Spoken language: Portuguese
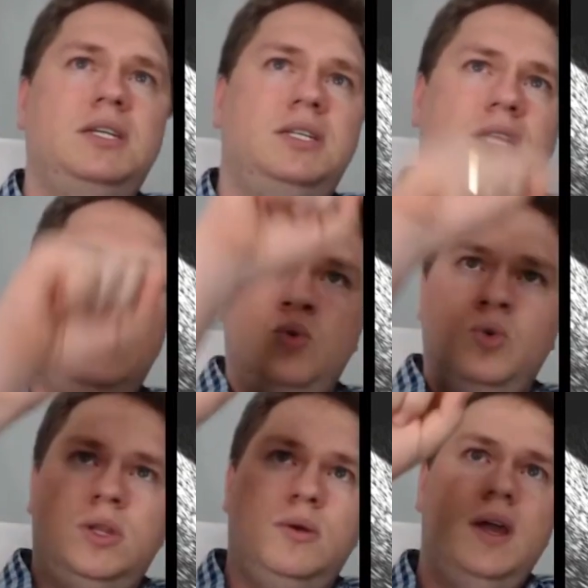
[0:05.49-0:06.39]
A gente tem o
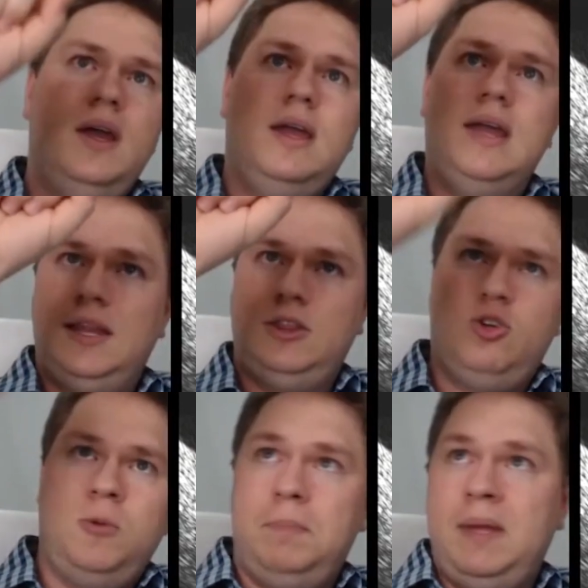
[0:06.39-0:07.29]
útero e a
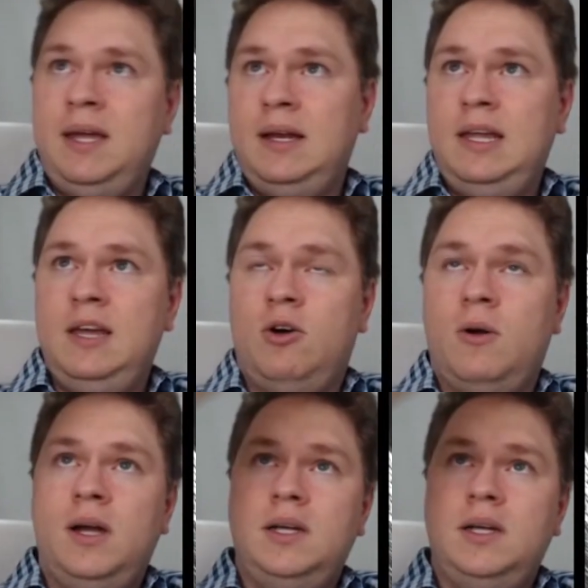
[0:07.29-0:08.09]
trompinha ali, ó,